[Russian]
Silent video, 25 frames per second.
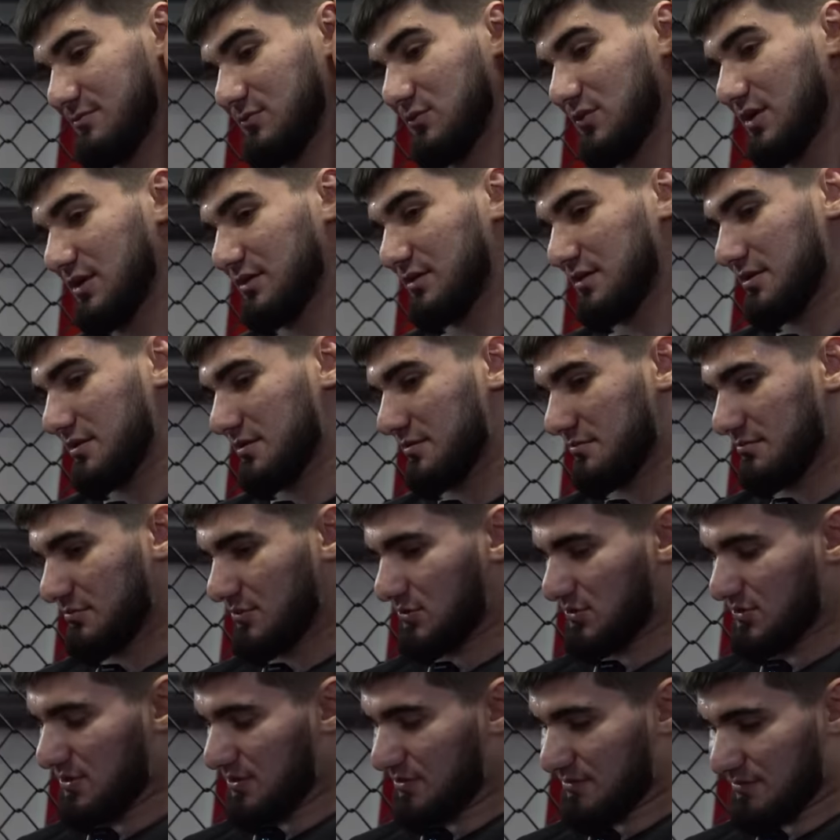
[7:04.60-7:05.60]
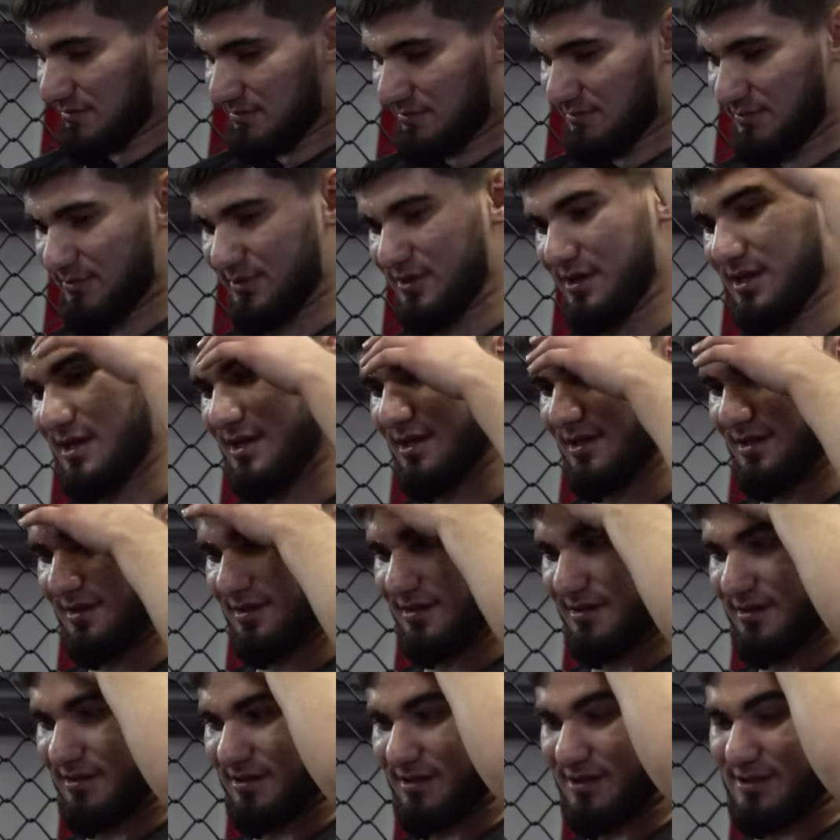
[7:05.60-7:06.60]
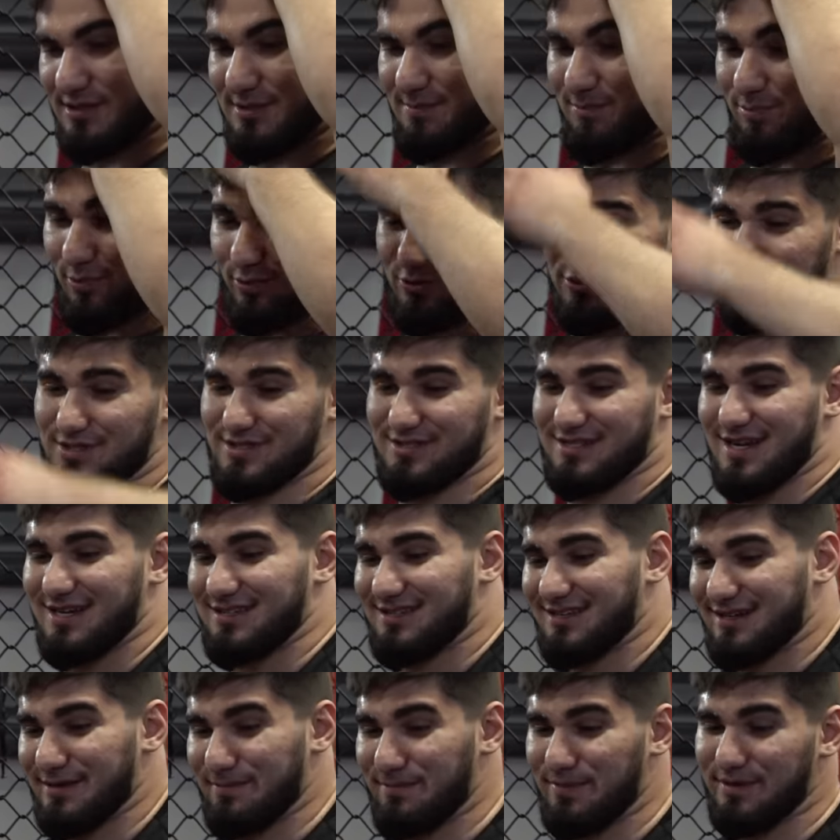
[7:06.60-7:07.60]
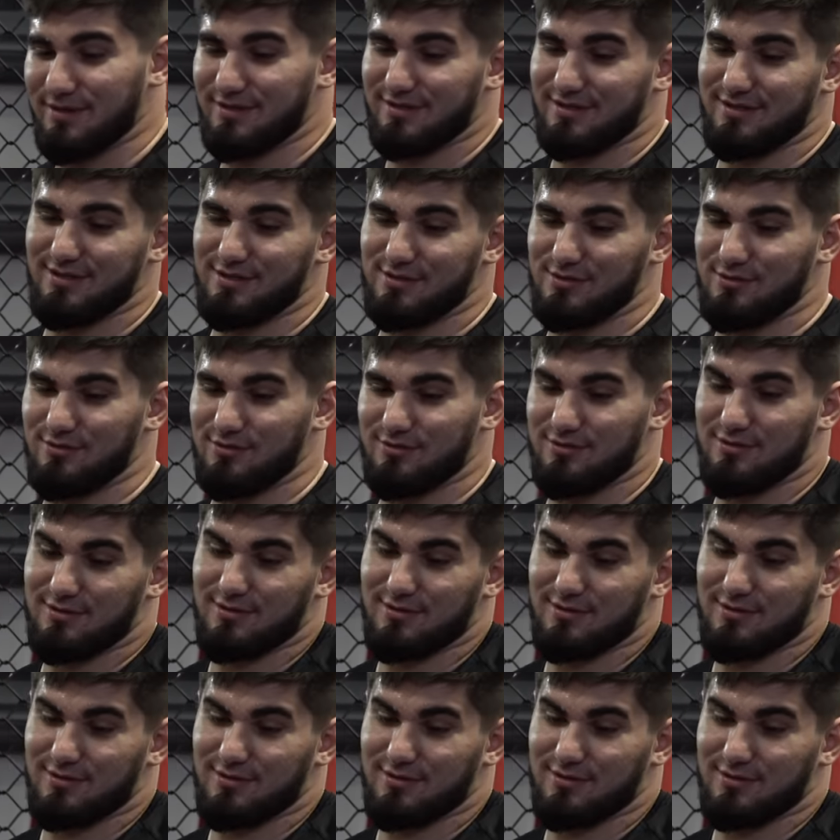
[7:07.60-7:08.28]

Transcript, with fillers: Ну, хотя, не знаю. Ну, типа... Если просто так докопались, то